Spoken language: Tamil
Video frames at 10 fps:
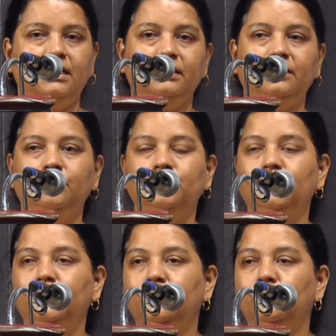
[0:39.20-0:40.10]
அக்கா ஓ
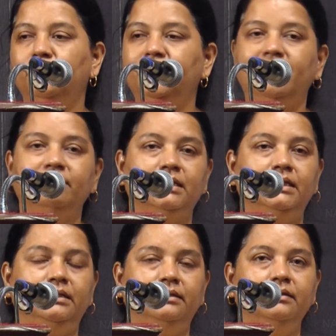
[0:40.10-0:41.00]
தோழர் ஓவியா
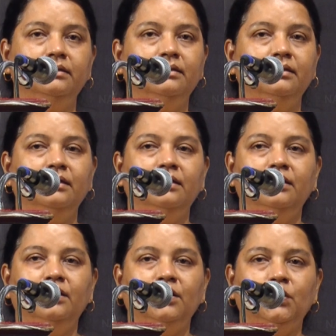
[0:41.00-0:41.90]
அவர்கள்
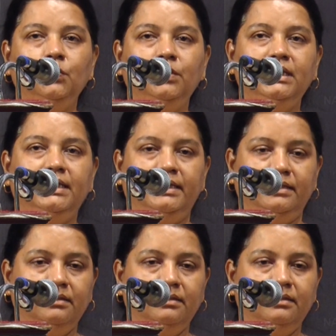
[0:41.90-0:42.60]
கூட்டுகிற